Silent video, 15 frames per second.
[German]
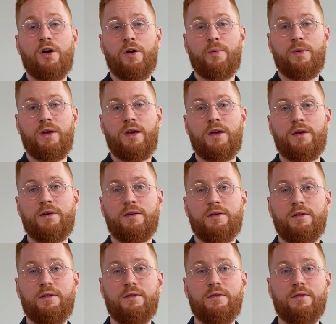habe ich
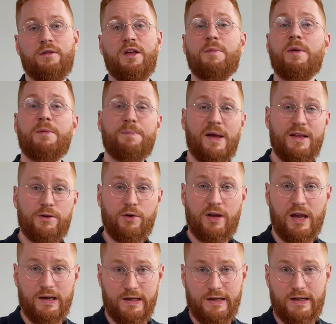wir haben Mentor
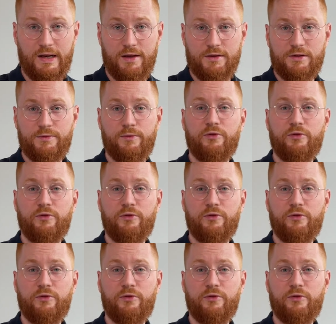kennengelernt